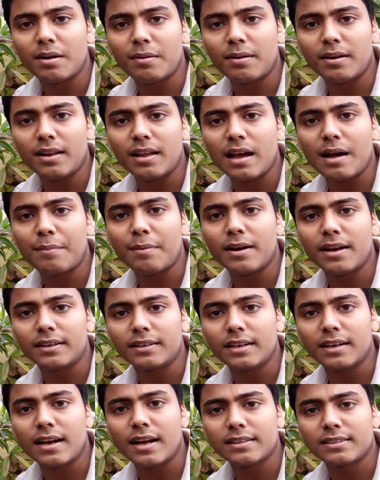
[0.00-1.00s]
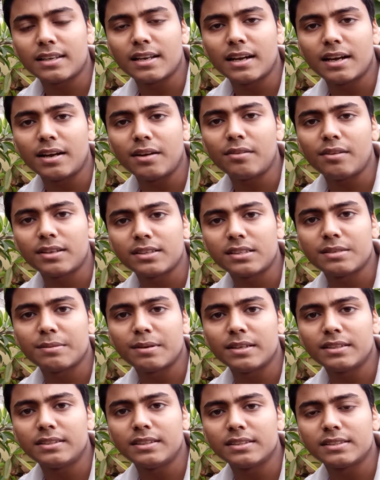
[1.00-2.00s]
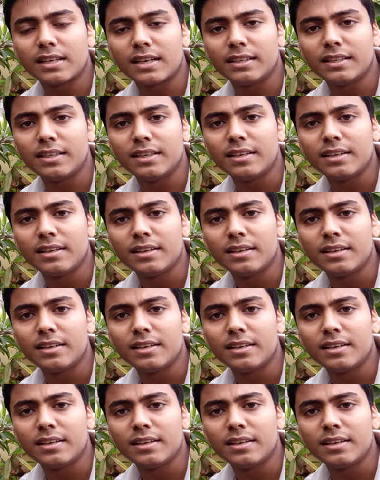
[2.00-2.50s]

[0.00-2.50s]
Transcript: মানে আমার একটা গাছ লাগানো আছে বাড়িতে ছাদে